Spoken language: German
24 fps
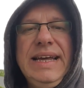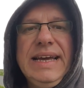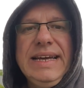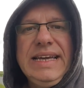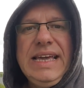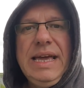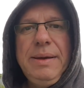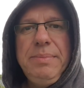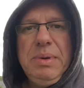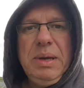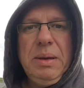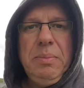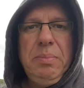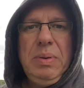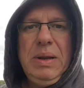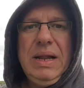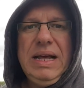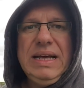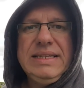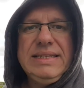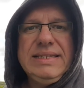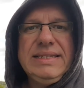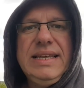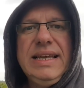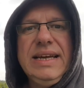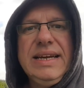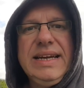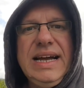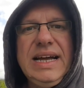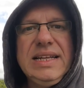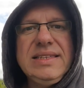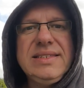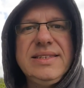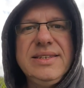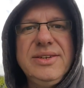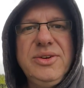der Campingplatz
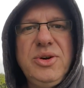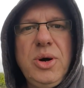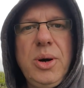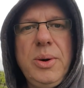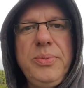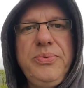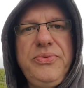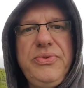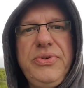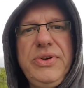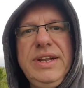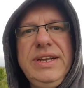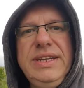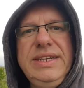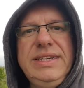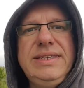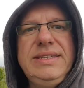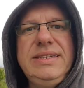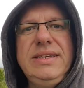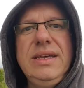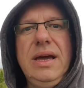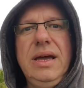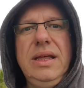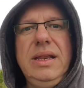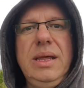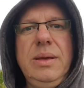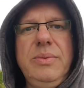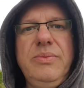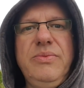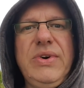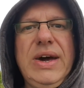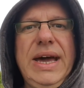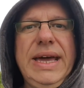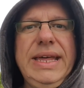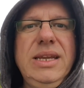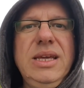Katzenkopf liegt ja in
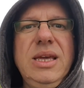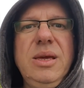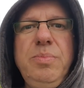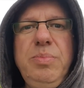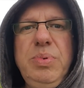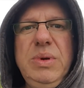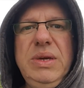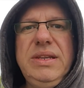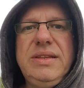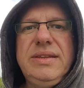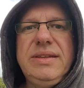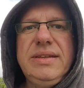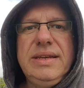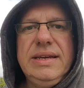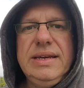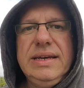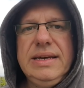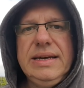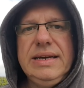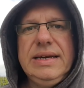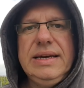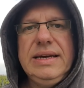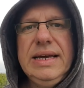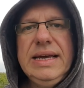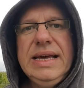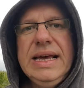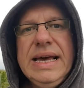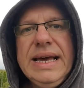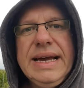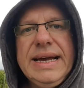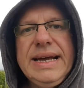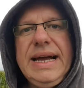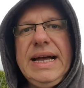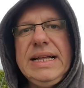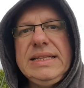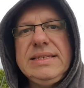dem Weingebiet äh,
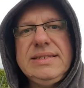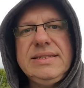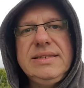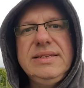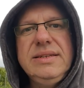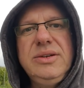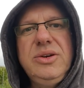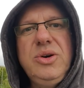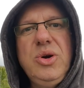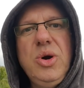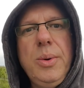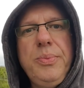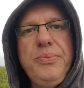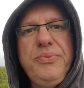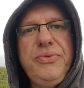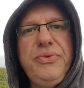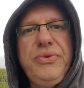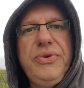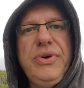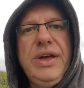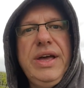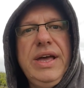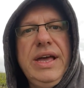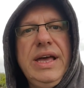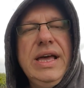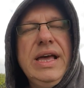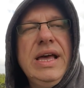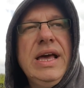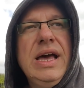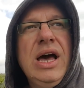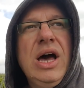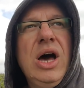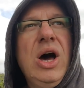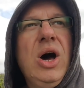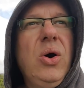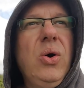Katzenkopf.
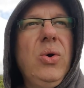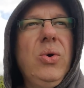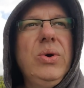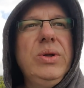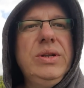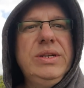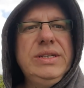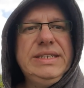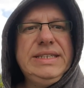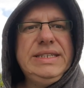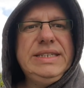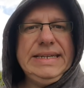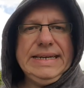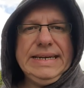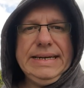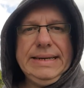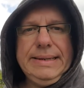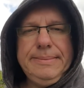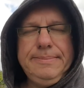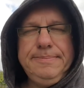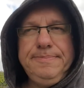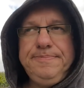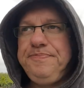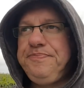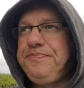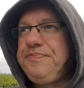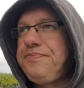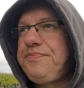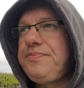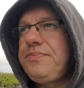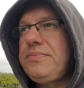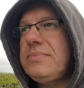Und ähm,